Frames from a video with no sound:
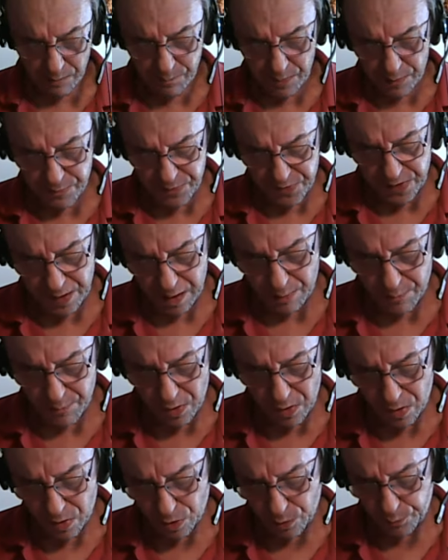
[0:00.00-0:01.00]
même si la
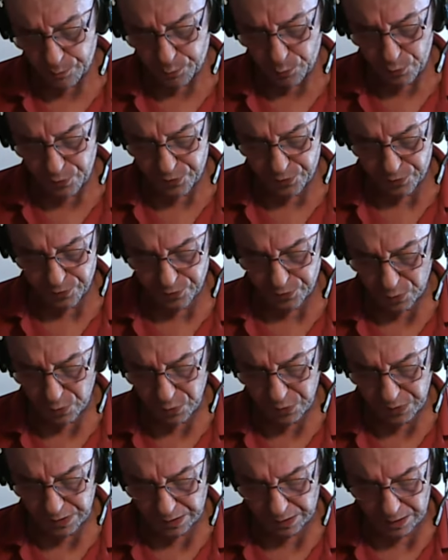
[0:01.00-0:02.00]
mort pousse
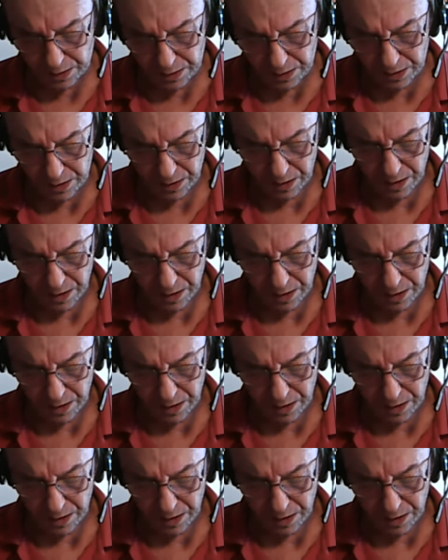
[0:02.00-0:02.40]
son cri,